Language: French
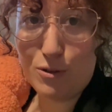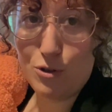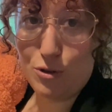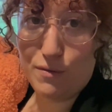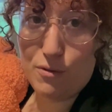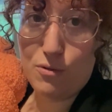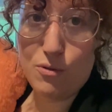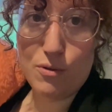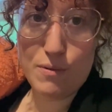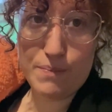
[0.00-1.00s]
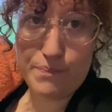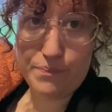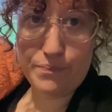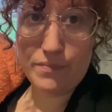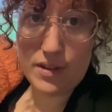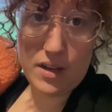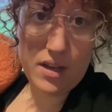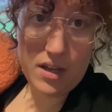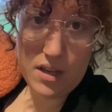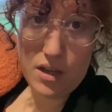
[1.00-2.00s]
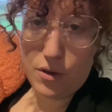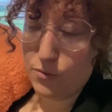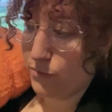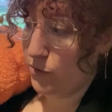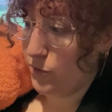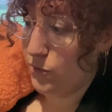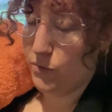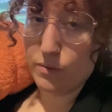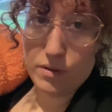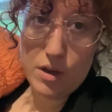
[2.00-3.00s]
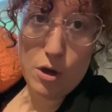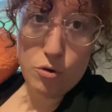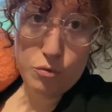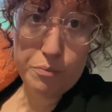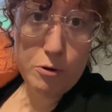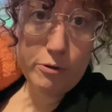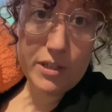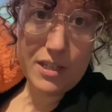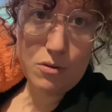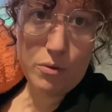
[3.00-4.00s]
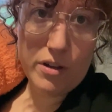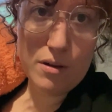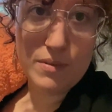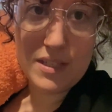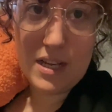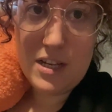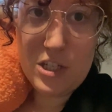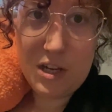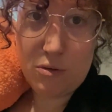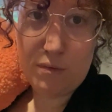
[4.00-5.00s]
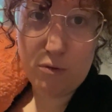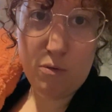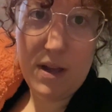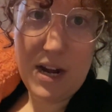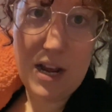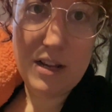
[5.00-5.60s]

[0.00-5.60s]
que je veux une, euh, une, euh, une peluche citrouille comme ça. Je la trouve trop belle.